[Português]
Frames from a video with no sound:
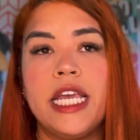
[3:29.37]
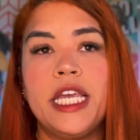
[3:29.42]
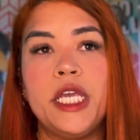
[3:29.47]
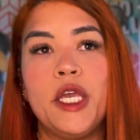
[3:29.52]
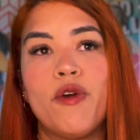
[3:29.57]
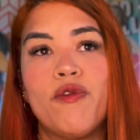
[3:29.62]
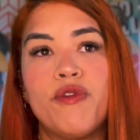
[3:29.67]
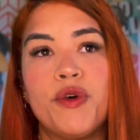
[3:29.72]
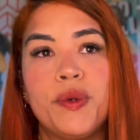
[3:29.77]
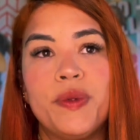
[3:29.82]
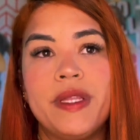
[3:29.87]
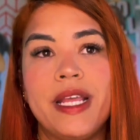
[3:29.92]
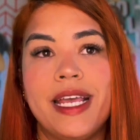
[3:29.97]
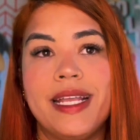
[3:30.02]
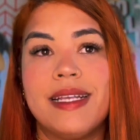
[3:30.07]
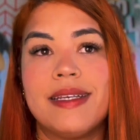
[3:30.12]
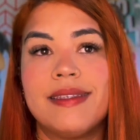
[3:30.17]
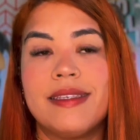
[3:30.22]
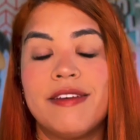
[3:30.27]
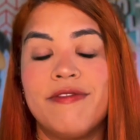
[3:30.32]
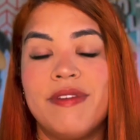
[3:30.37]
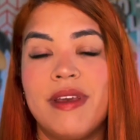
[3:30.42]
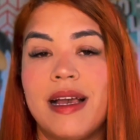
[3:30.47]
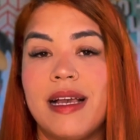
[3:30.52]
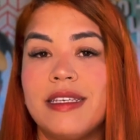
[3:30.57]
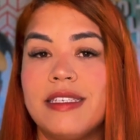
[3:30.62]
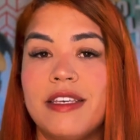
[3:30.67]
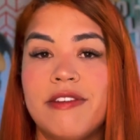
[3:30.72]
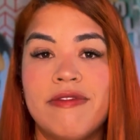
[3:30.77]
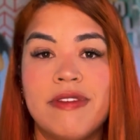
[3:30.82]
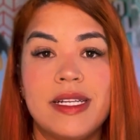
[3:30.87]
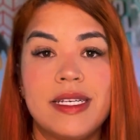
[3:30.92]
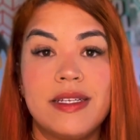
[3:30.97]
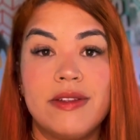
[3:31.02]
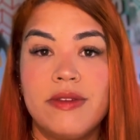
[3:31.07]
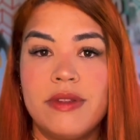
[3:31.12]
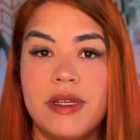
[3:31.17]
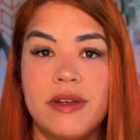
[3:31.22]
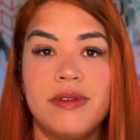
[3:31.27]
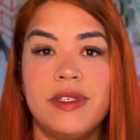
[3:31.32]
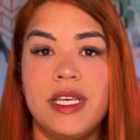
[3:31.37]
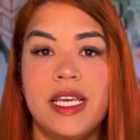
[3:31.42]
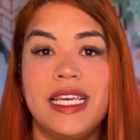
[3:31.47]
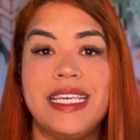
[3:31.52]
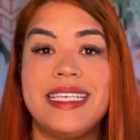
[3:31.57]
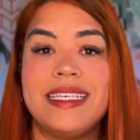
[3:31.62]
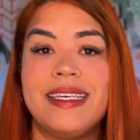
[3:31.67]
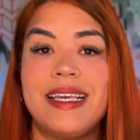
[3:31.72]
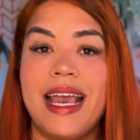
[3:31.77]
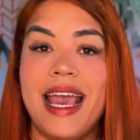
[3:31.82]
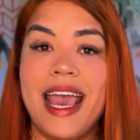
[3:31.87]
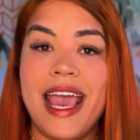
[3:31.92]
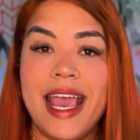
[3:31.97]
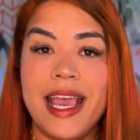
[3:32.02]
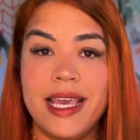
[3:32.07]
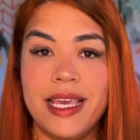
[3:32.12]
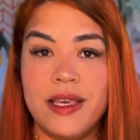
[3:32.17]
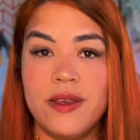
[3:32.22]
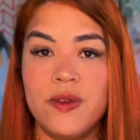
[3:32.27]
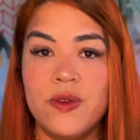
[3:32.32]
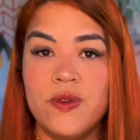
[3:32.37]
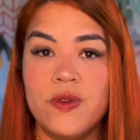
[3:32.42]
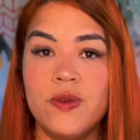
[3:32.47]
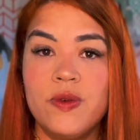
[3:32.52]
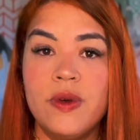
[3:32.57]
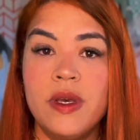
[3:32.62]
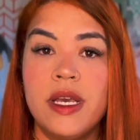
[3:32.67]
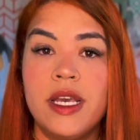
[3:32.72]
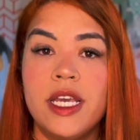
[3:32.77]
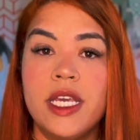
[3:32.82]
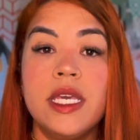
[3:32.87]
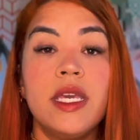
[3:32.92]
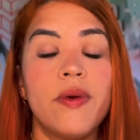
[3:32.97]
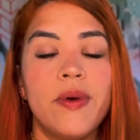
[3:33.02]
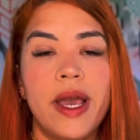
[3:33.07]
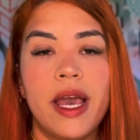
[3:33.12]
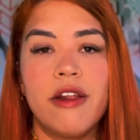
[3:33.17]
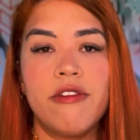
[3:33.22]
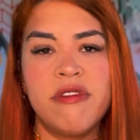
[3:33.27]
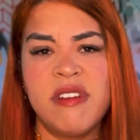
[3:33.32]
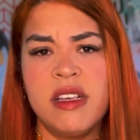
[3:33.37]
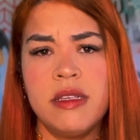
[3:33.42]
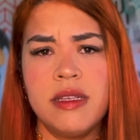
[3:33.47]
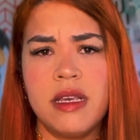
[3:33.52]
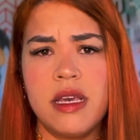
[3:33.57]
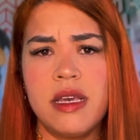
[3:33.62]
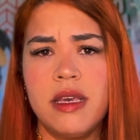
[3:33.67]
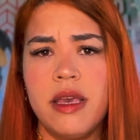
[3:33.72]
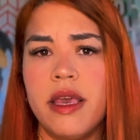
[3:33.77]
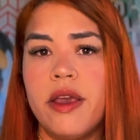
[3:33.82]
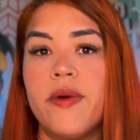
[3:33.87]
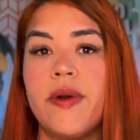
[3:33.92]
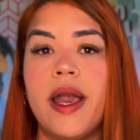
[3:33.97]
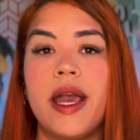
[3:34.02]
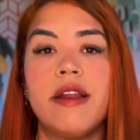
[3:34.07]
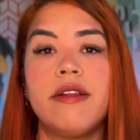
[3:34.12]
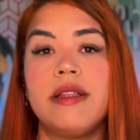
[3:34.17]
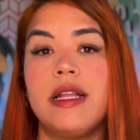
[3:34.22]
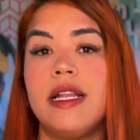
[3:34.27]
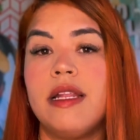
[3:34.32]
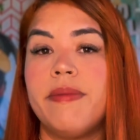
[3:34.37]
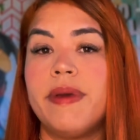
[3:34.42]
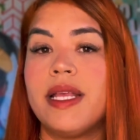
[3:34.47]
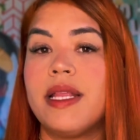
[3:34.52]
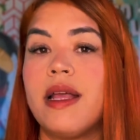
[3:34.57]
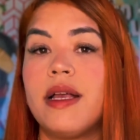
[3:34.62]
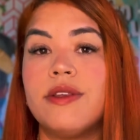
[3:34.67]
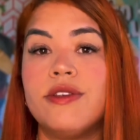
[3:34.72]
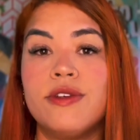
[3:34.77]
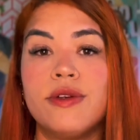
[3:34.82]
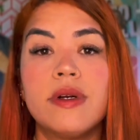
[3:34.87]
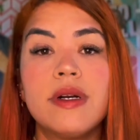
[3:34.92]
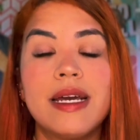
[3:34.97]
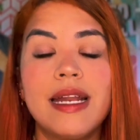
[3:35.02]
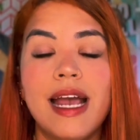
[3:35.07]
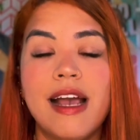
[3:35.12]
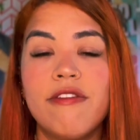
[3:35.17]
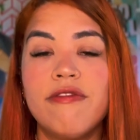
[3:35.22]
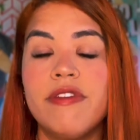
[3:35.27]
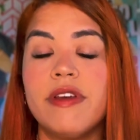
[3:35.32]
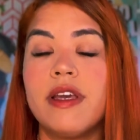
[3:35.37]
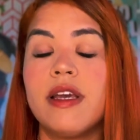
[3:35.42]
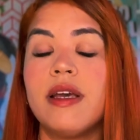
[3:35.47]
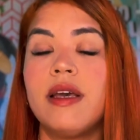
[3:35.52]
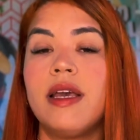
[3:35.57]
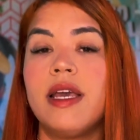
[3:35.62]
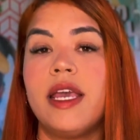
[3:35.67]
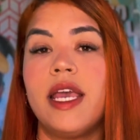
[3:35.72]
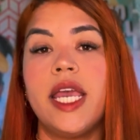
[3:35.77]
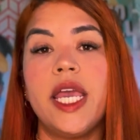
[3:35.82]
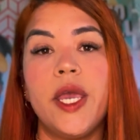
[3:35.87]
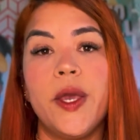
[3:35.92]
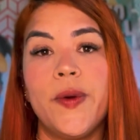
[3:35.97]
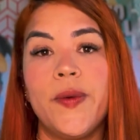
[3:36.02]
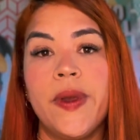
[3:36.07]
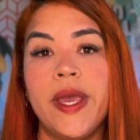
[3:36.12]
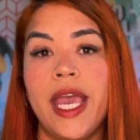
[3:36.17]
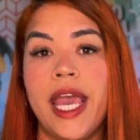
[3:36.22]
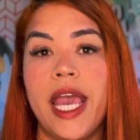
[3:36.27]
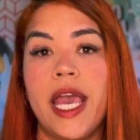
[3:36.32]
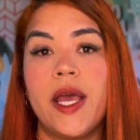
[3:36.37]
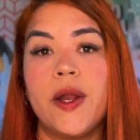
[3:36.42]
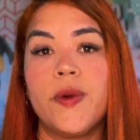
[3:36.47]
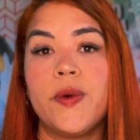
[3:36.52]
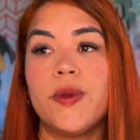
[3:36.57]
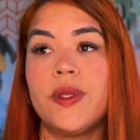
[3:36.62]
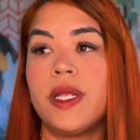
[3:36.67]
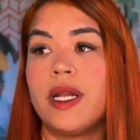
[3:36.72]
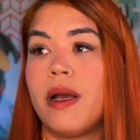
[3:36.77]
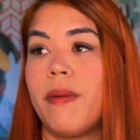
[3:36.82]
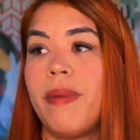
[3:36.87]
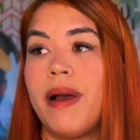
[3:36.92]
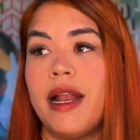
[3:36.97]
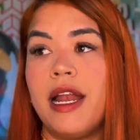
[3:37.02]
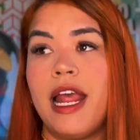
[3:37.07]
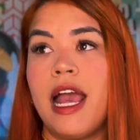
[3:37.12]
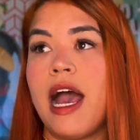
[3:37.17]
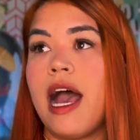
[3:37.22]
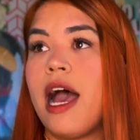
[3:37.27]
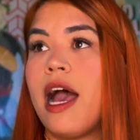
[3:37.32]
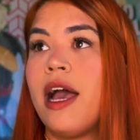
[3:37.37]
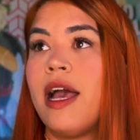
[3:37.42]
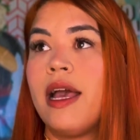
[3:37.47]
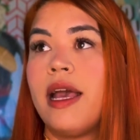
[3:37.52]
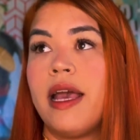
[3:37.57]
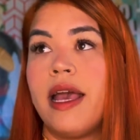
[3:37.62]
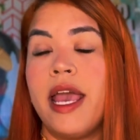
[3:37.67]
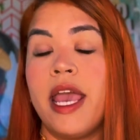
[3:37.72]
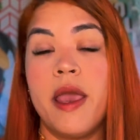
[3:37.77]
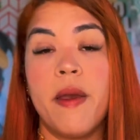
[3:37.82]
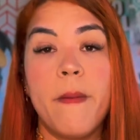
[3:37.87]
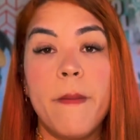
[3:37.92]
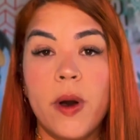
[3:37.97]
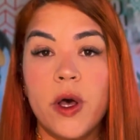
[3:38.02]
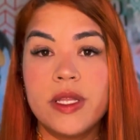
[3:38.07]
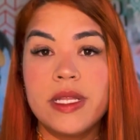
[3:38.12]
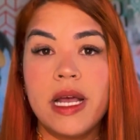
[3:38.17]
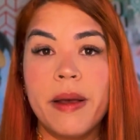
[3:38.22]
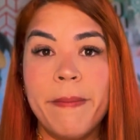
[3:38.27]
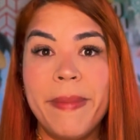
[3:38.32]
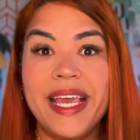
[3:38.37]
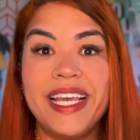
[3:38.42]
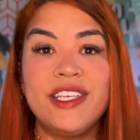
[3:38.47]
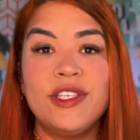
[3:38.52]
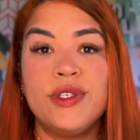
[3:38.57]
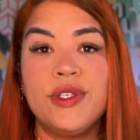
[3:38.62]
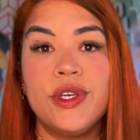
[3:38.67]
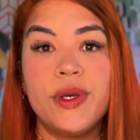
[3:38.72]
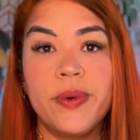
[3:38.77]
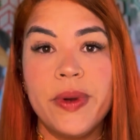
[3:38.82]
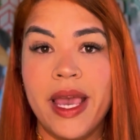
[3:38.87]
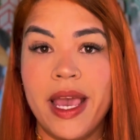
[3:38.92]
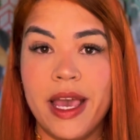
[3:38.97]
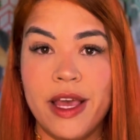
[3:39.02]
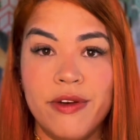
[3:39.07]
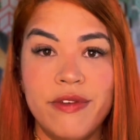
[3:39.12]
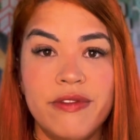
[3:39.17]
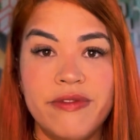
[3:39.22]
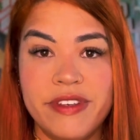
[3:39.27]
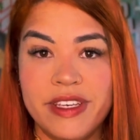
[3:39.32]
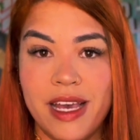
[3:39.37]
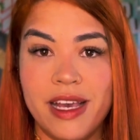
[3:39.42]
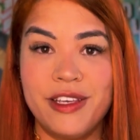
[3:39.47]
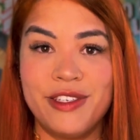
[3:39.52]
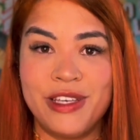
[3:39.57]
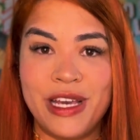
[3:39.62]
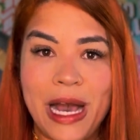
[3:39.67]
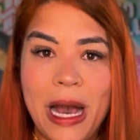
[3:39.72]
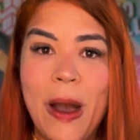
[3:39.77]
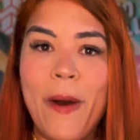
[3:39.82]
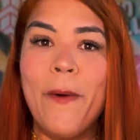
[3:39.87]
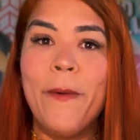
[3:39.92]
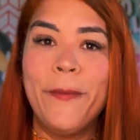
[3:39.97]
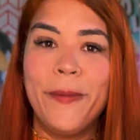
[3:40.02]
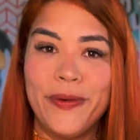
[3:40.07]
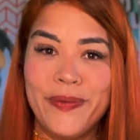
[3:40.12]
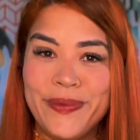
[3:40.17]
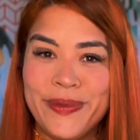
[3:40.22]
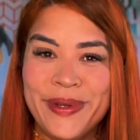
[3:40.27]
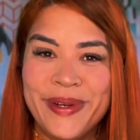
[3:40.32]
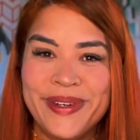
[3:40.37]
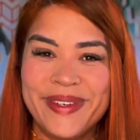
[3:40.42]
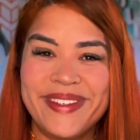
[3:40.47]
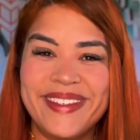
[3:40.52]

E eu voltei dessa viagem falando: não, gente, é isso que eu quero fazer. Eu quero ter liberdade geográfica, eu quero trabalhar remotamente, eu quero viajar o mundo.